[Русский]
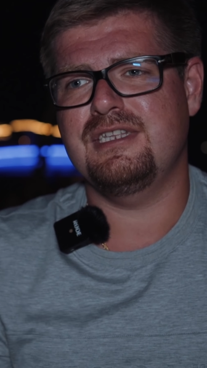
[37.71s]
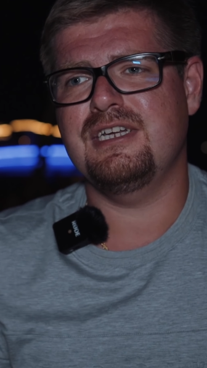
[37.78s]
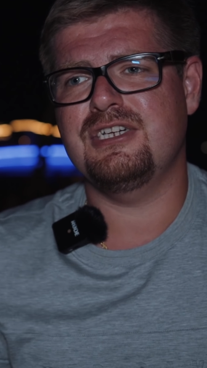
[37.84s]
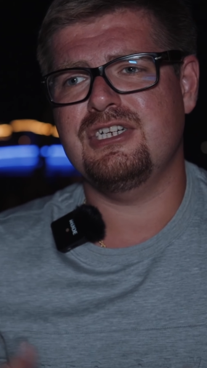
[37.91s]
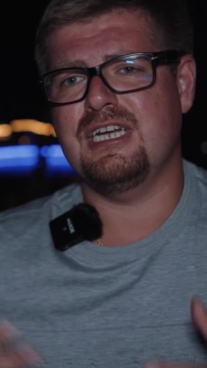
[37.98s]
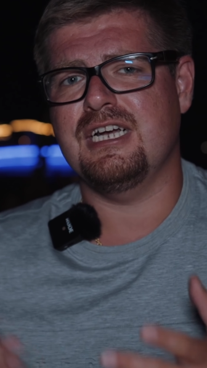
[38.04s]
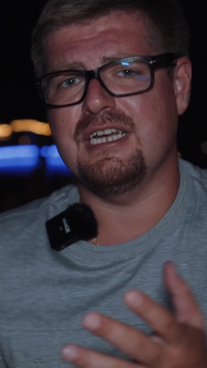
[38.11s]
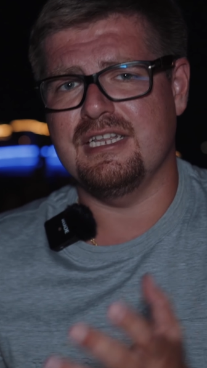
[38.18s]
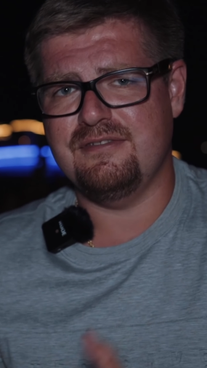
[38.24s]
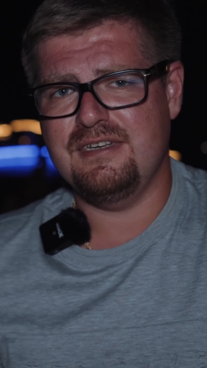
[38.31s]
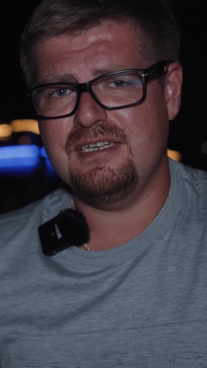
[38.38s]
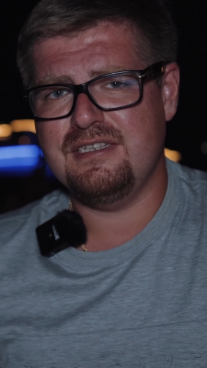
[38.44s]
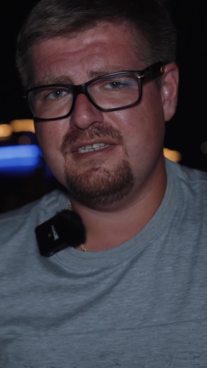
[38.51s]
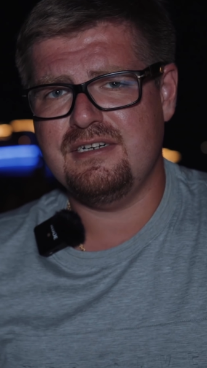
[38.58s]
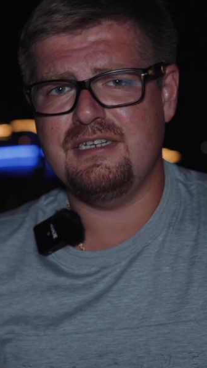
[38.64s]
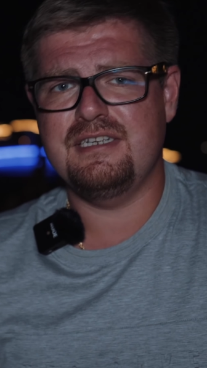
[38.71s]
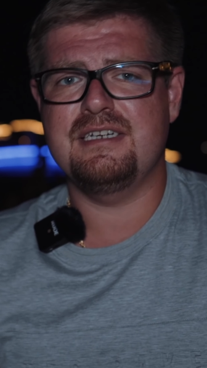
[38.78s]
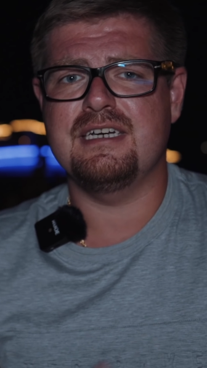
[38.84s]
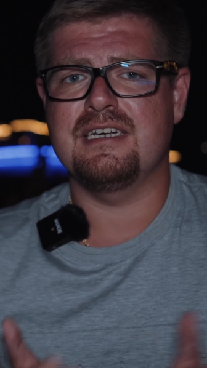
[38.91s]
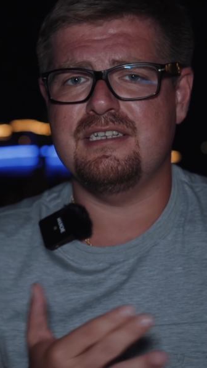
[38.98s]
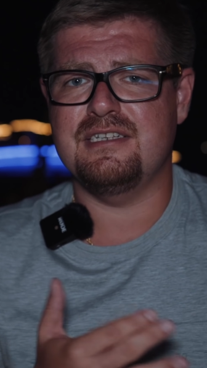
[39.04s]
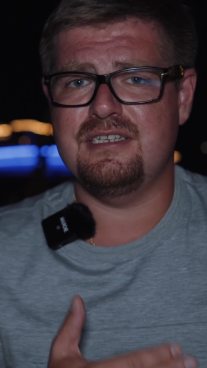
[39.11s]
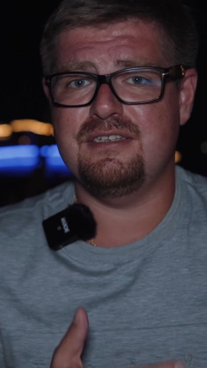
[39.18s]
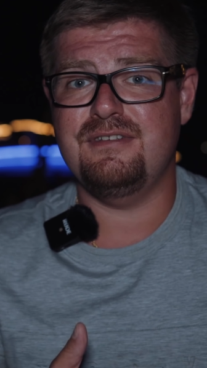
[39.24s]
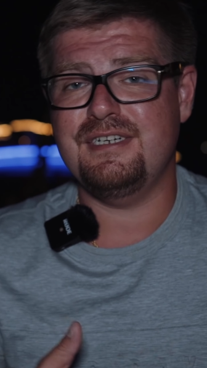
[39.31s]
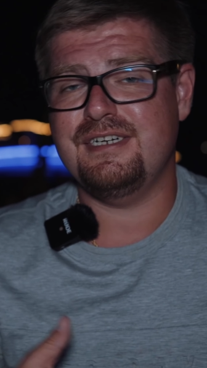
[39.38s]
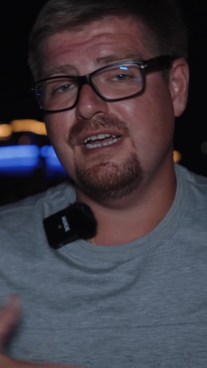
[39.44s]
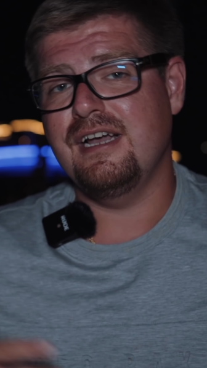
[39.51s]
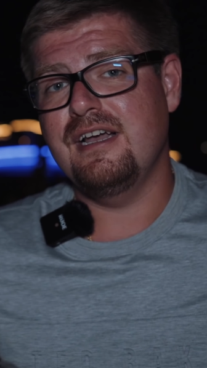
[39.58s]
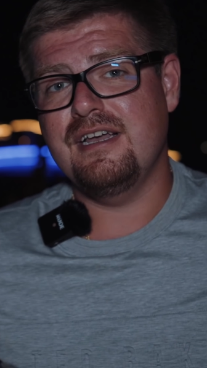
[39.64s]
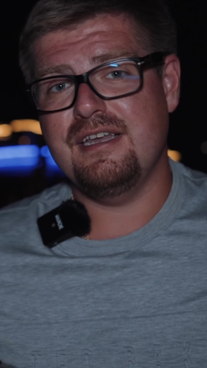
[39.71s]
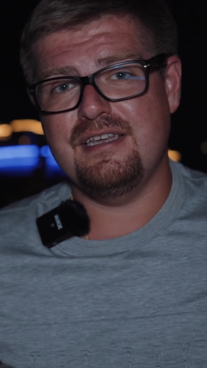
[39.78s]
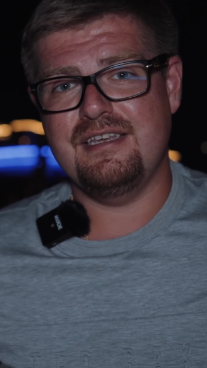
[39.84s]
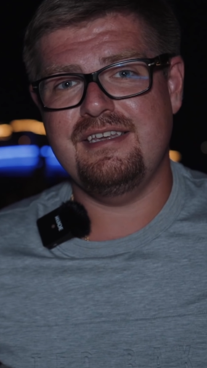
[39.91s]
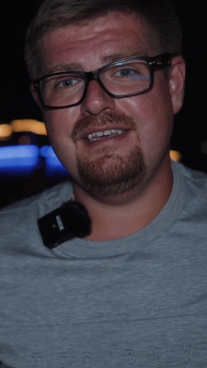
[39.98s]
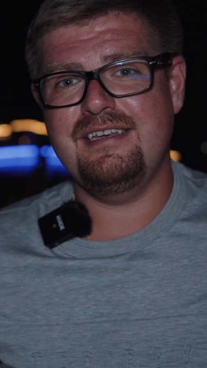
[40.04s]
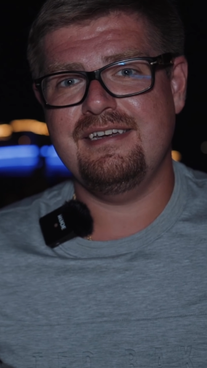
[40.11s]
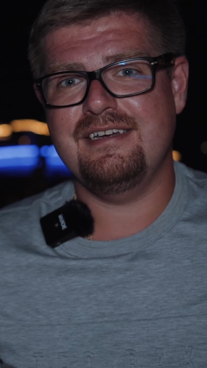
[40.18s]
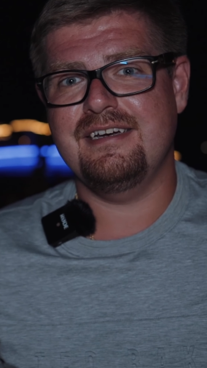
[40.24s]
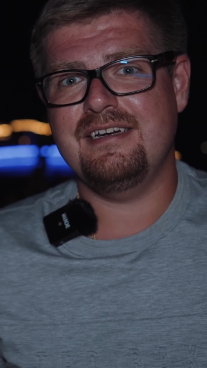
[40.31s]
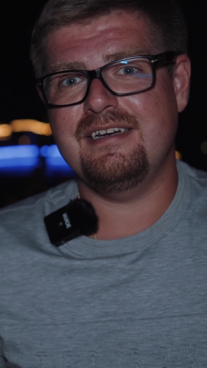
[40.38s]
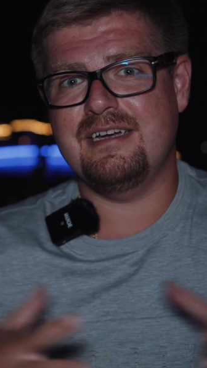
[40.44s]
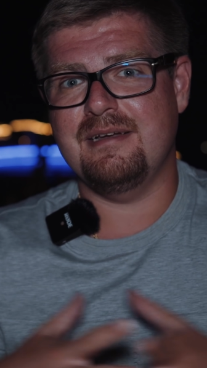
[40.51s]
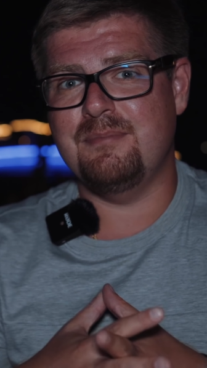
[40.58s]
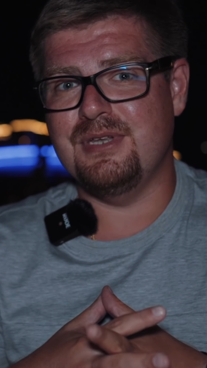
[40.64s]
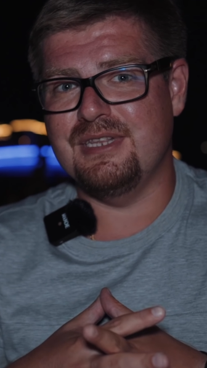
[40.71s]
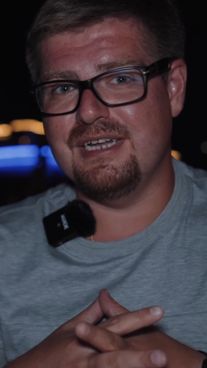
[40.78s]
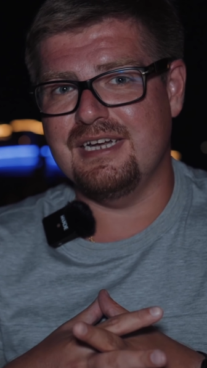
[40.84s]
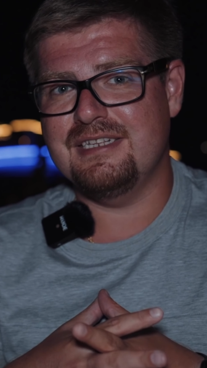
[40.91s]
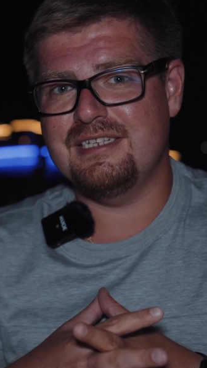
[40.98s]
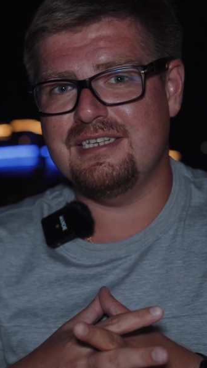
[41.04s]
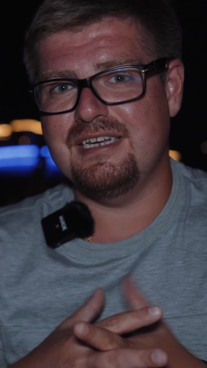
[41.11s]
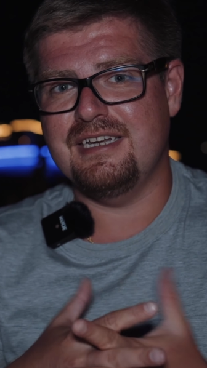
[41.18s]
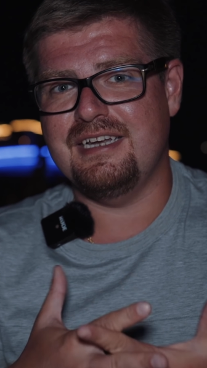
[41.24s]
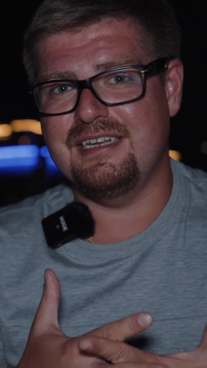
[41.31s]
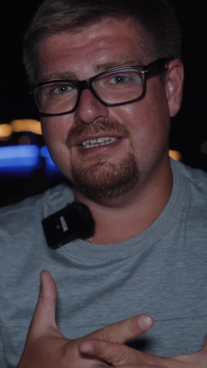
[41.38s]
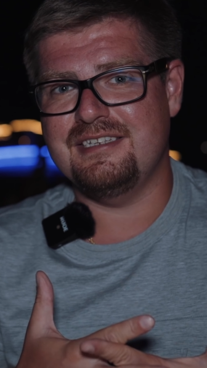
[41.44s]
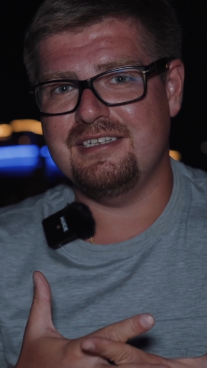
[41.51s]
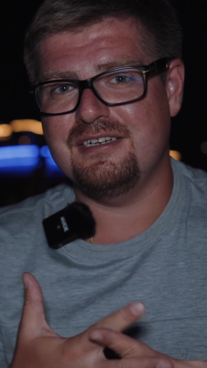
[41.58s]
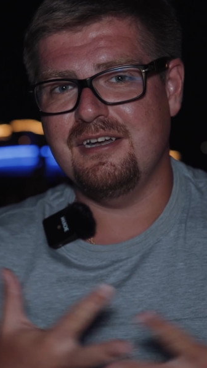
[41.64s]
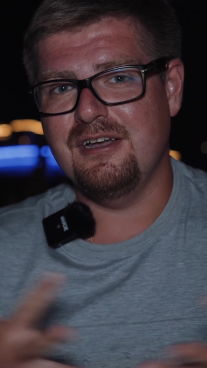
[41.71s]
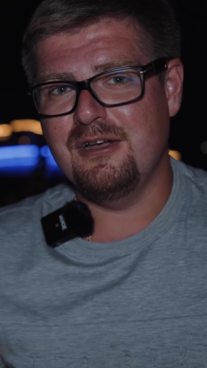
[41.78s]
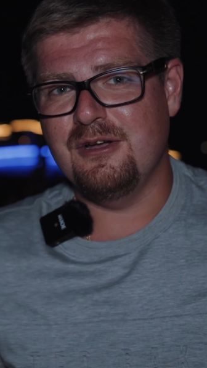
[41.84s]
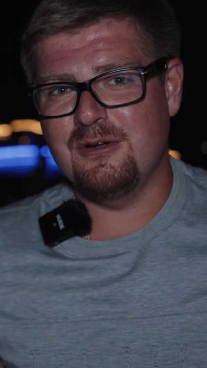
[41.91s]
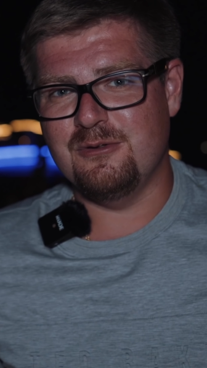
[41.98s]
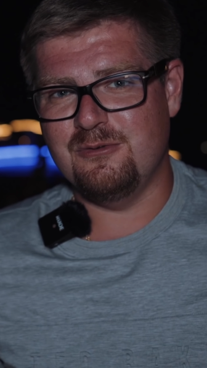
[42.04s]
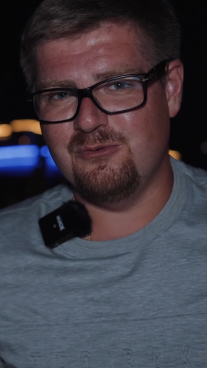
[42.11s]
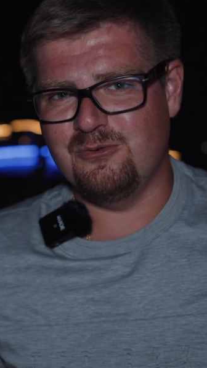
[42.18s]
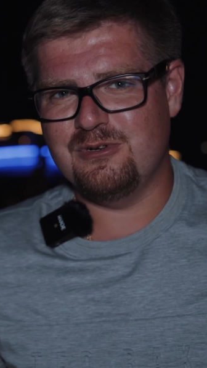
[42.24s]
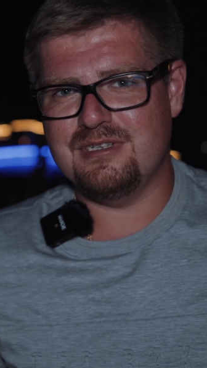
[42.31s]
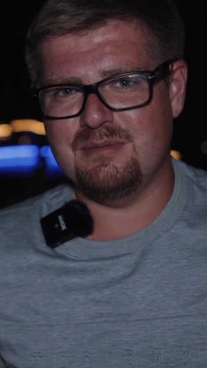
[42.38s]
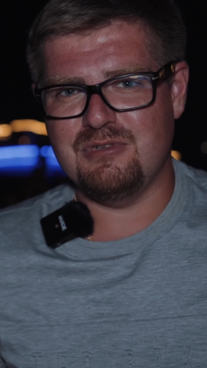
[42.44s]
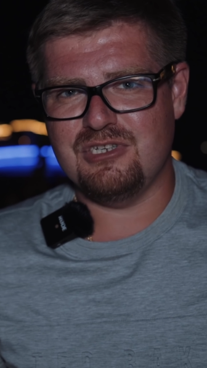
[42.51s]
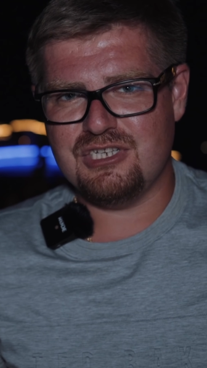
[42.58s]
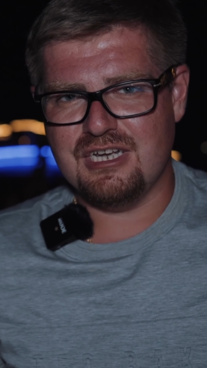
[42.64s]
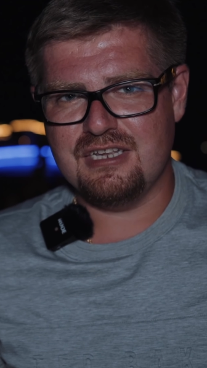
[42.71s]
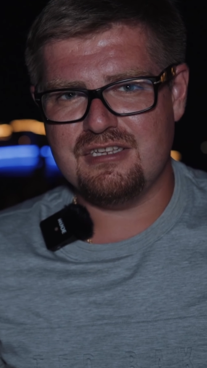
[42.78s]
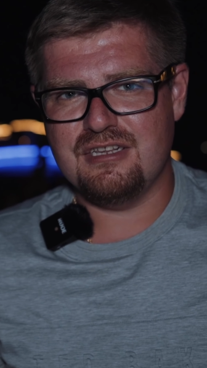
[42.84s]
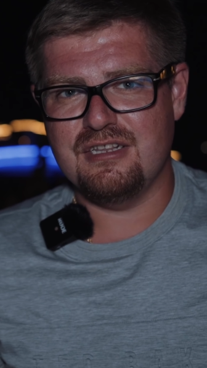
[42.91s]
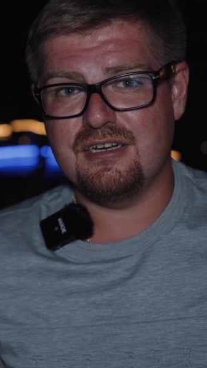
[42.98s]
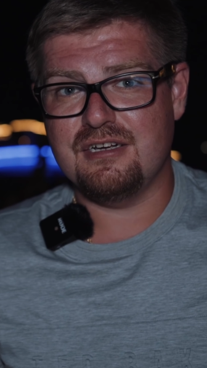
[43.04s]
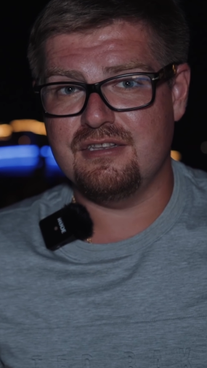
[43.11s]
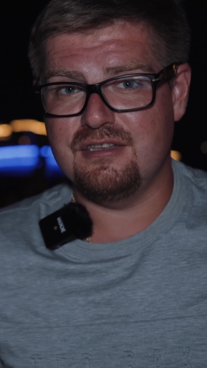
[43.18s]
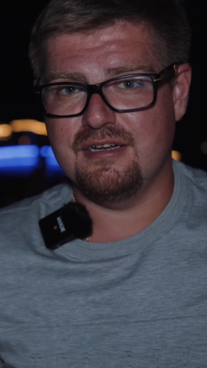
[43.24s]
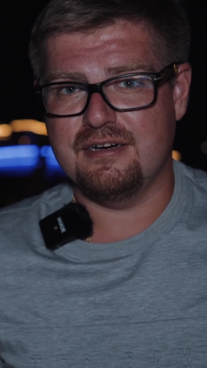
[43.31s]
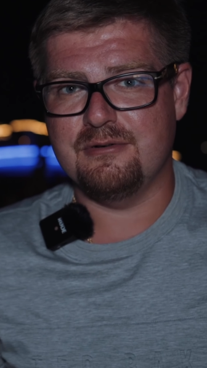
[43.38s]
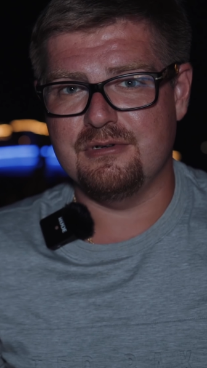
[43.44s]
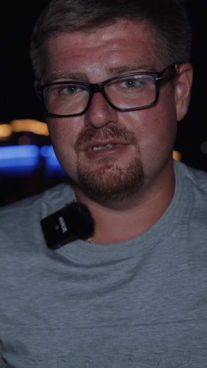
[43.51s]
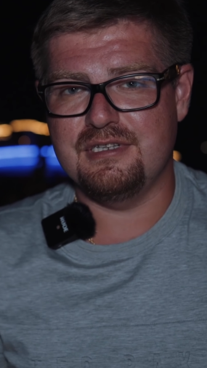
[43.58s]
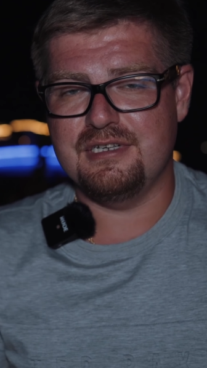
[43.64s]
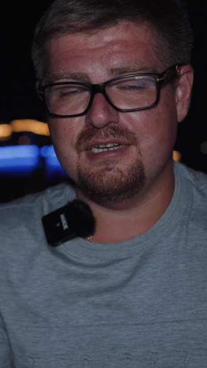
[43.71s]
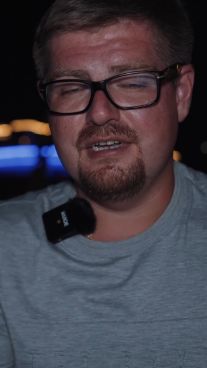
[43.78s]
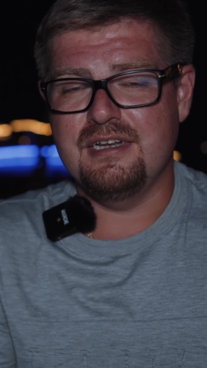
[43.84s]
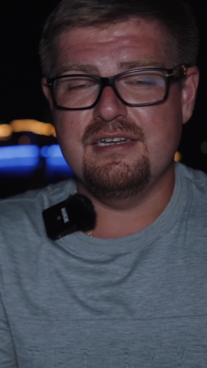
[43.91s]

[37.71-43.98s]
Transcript: И даже как инвестор, и как сетевик, и как комбинация этих двух замечательных доходных